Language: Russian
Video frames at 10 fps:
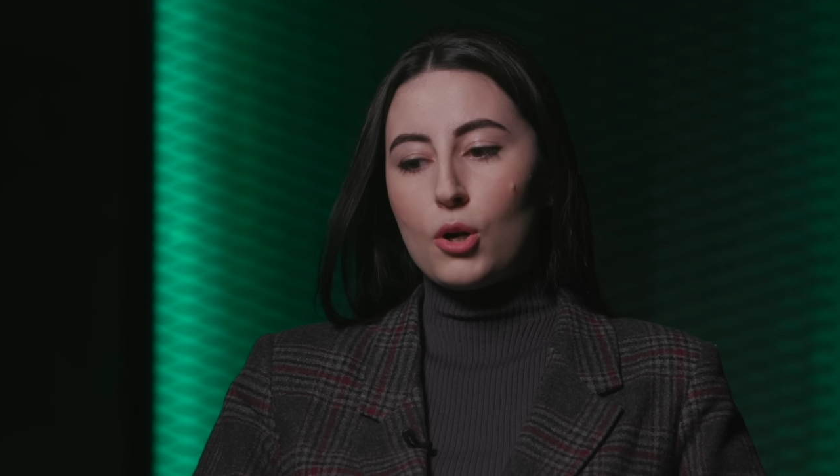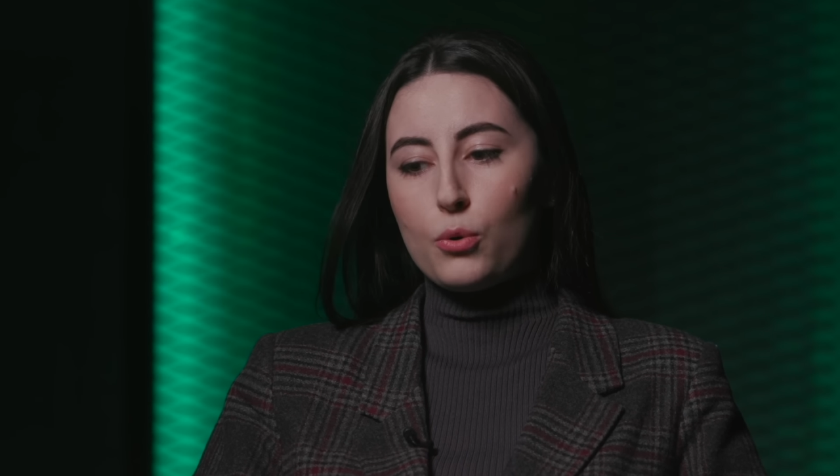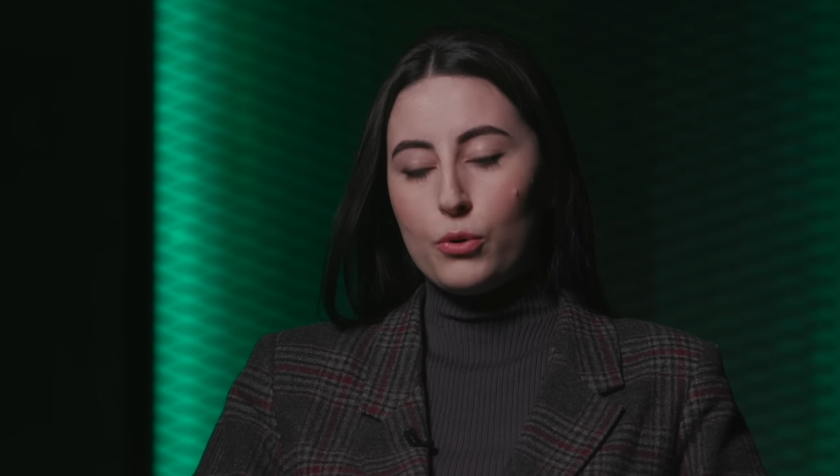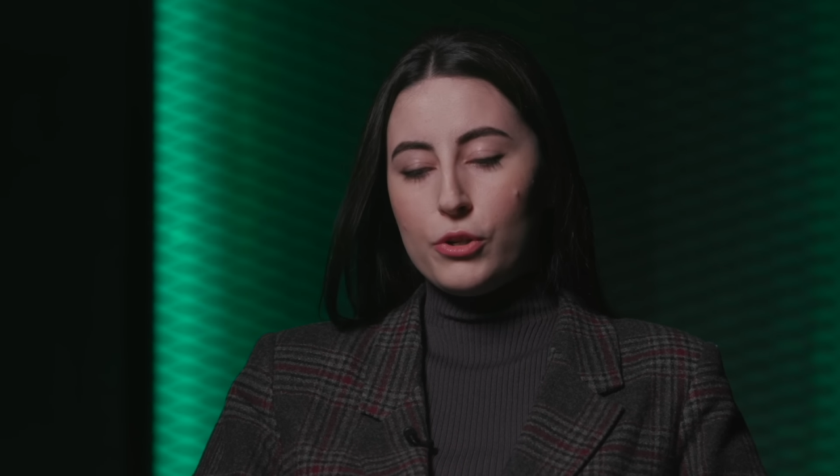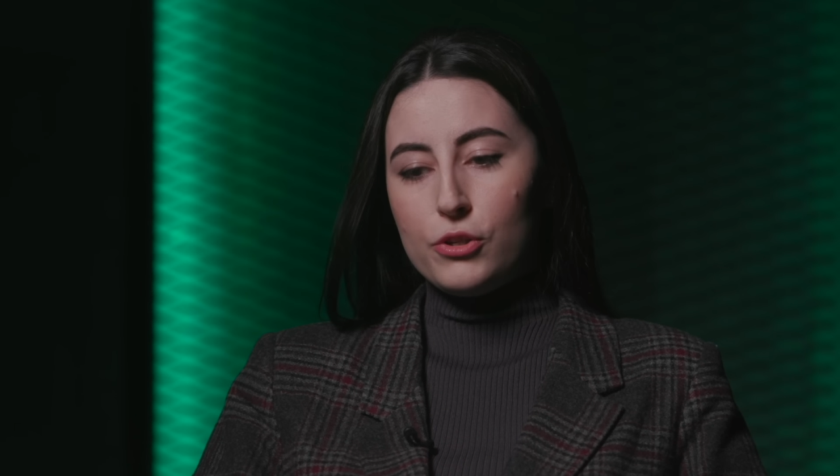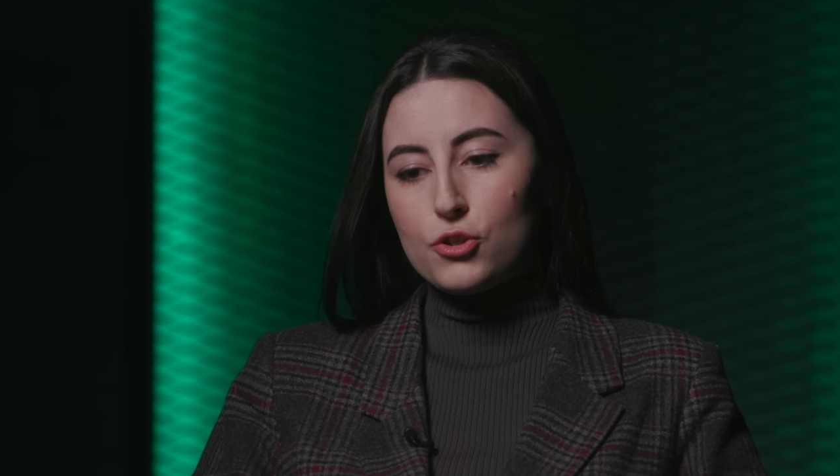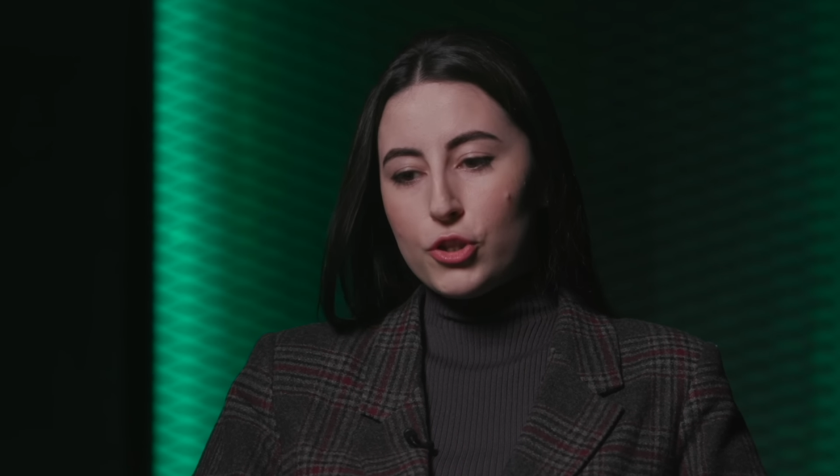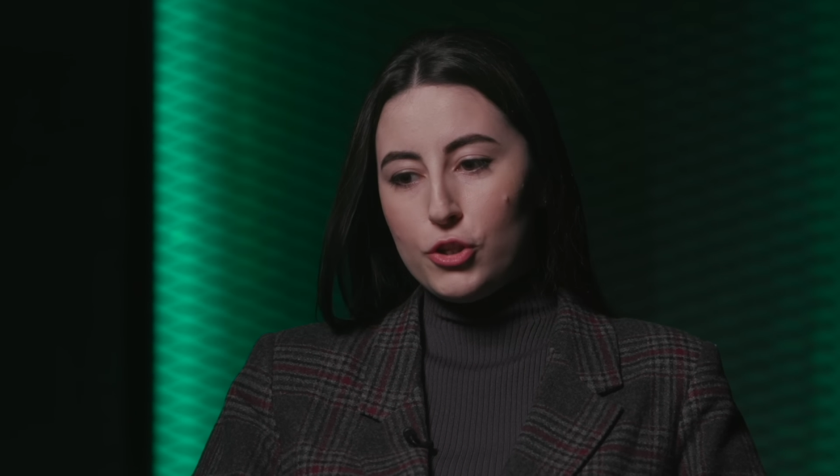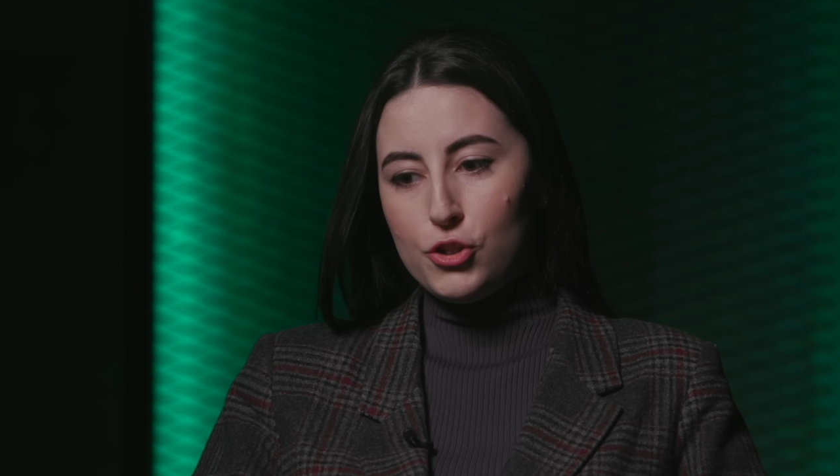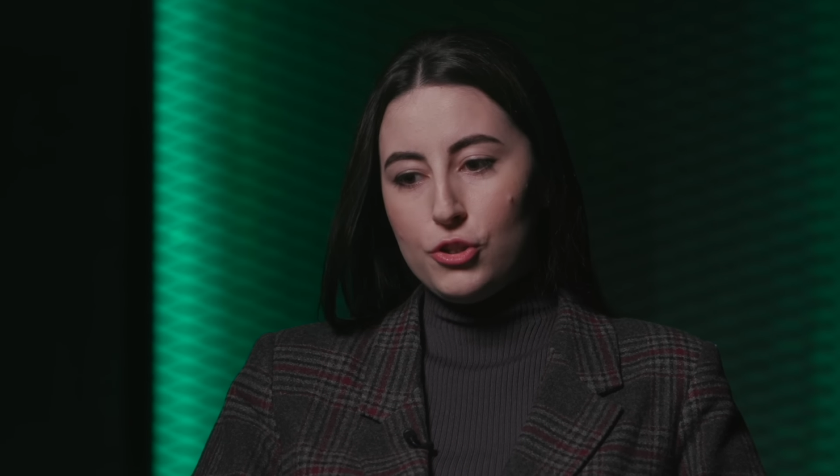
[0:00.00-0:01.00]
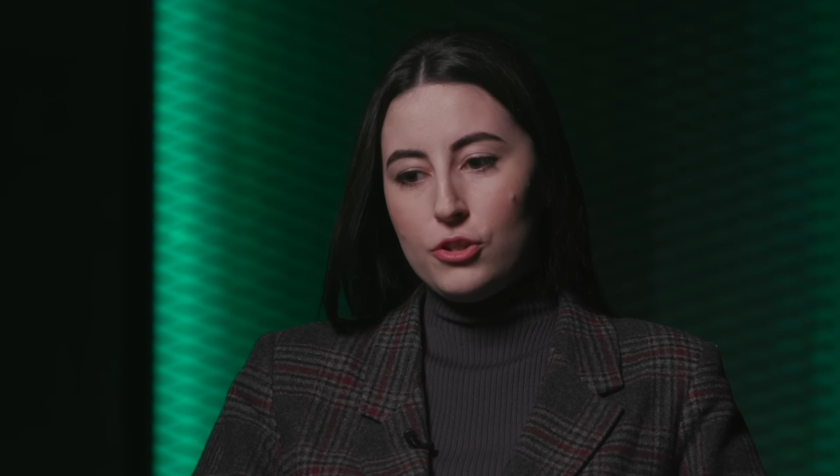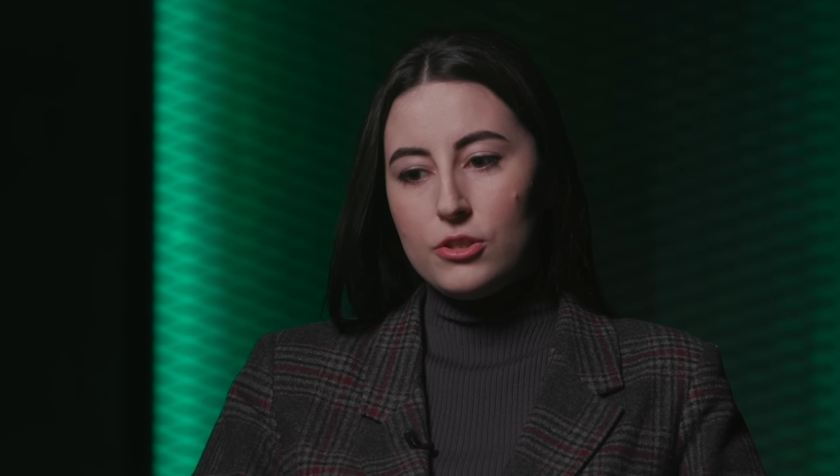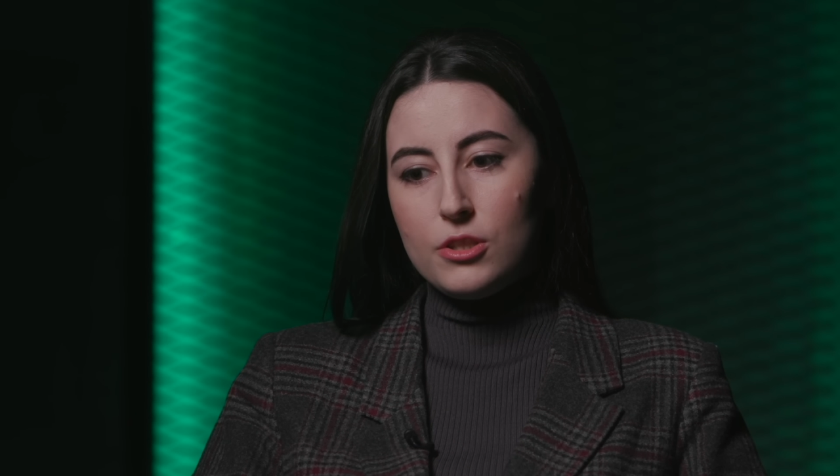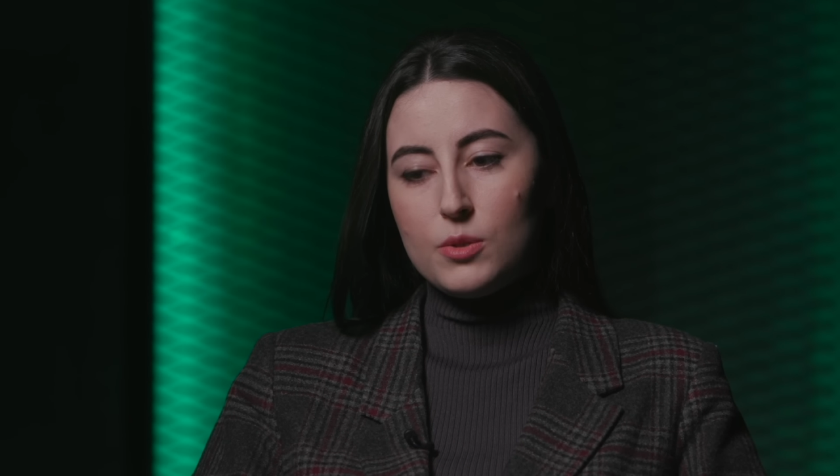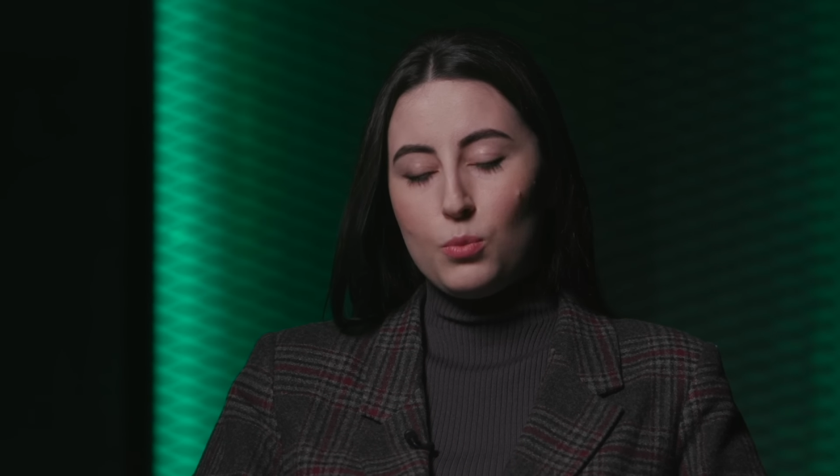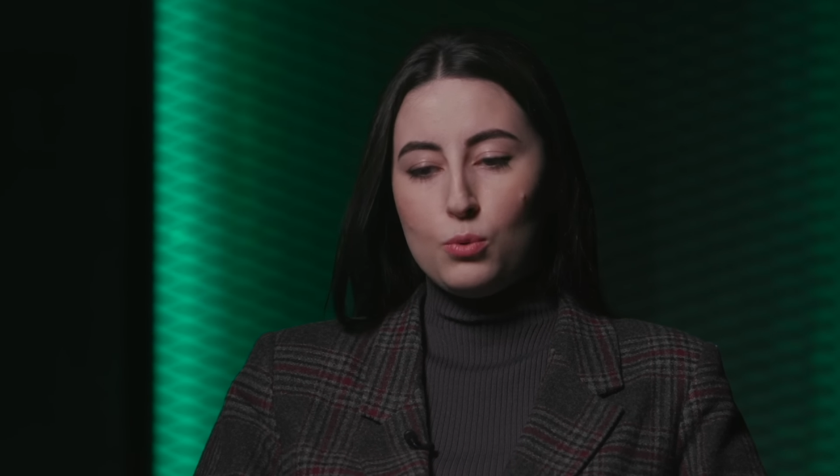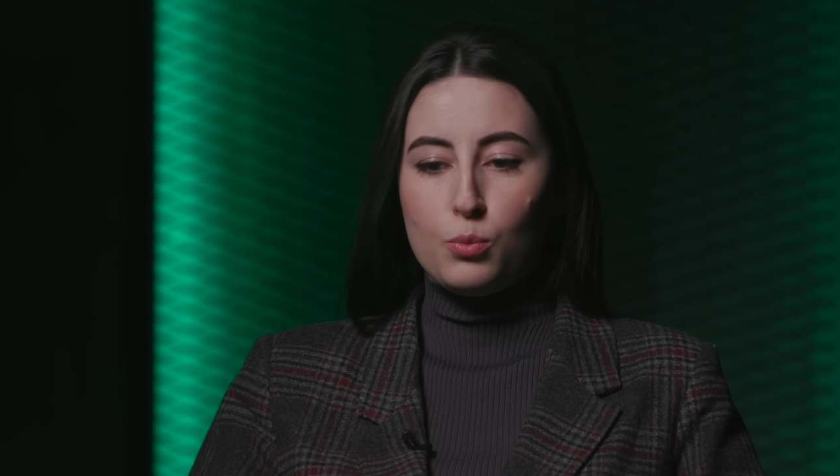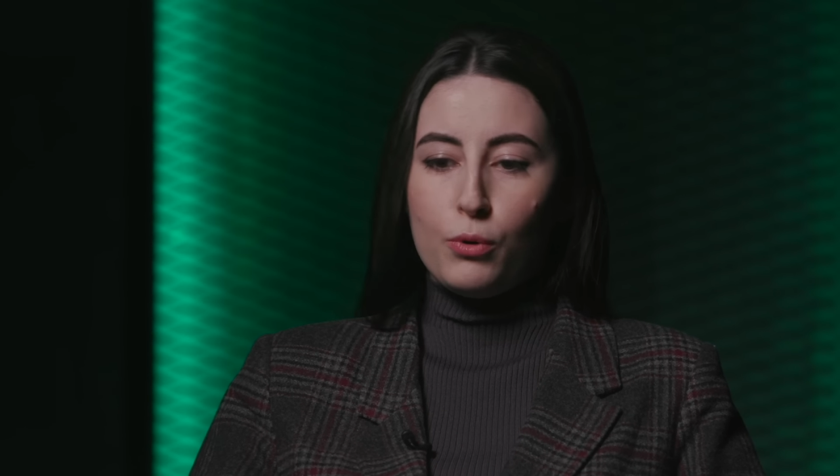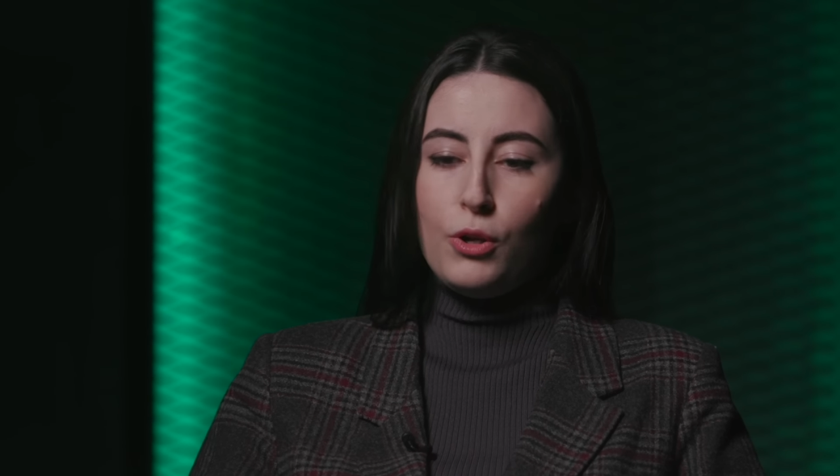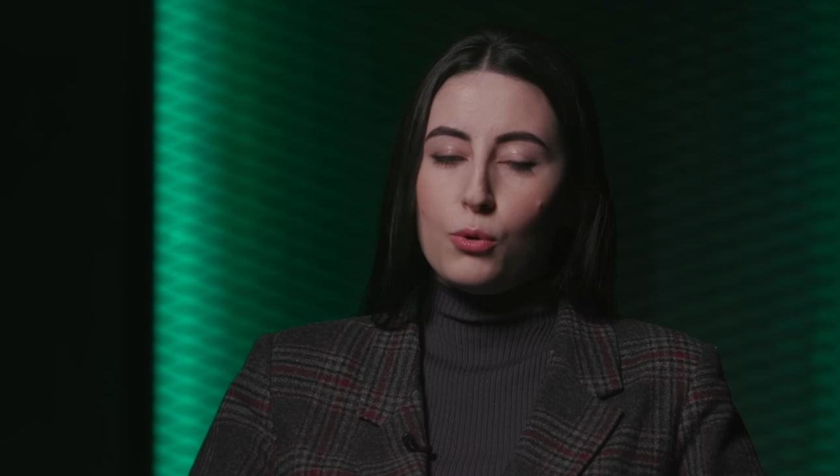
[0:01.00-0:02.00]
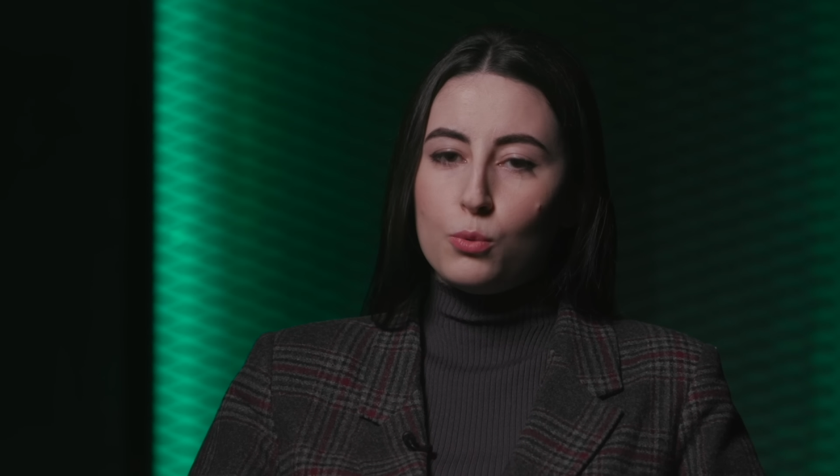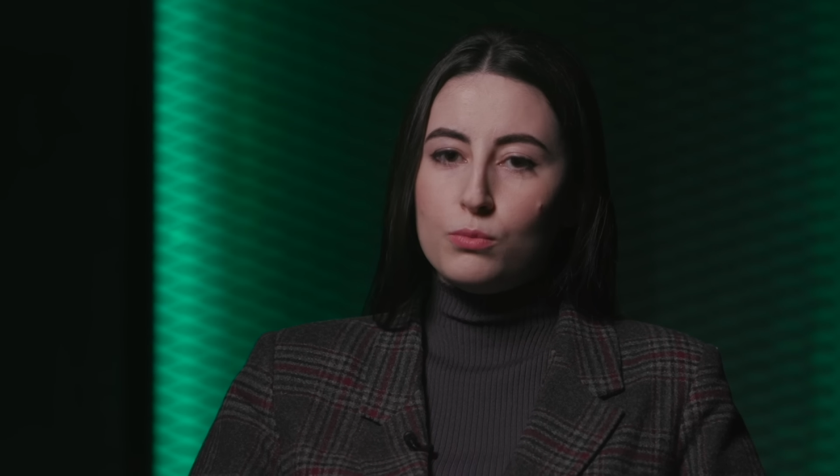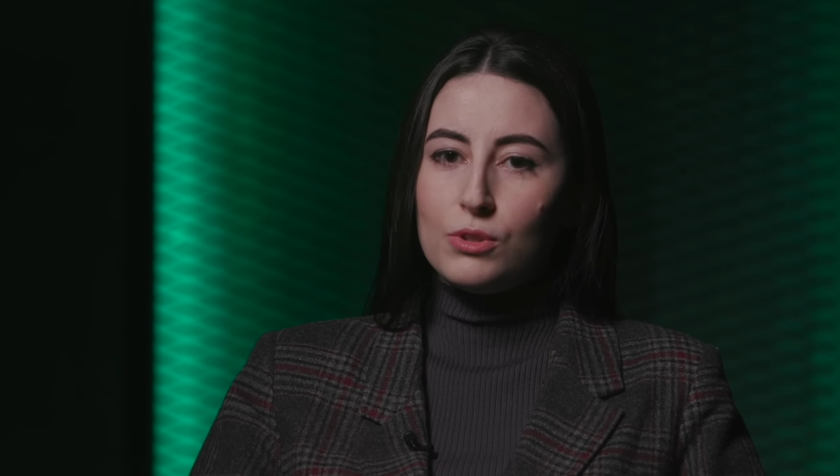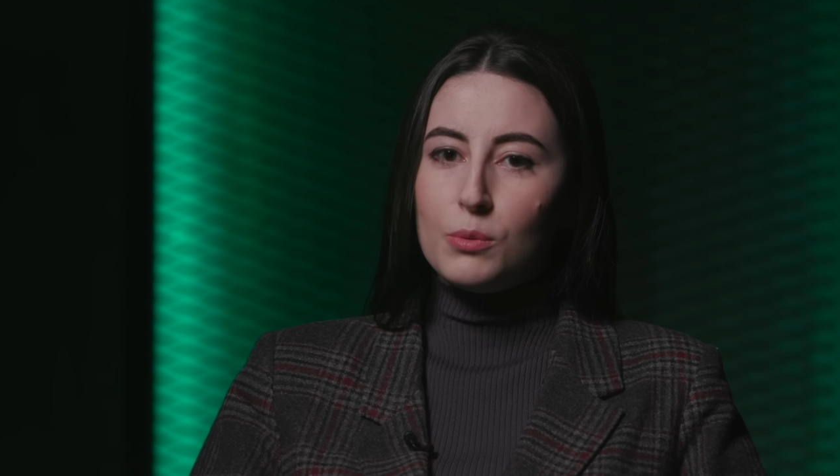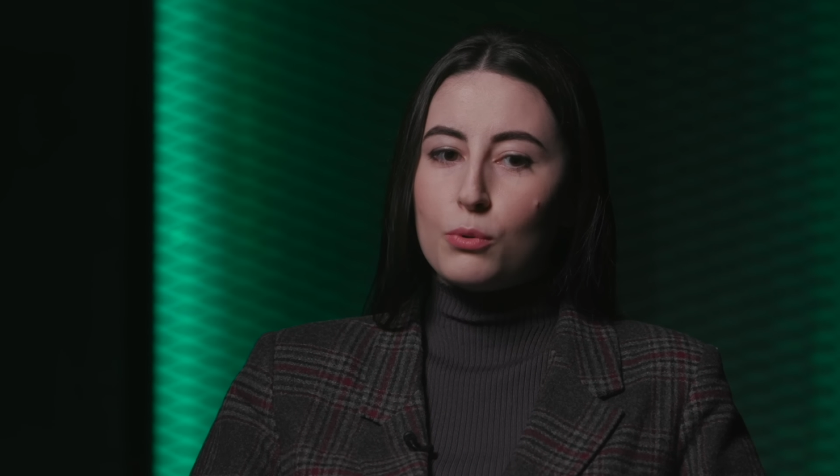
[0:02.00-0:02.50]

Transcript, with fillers: какой пора. женщины дети будут более умные,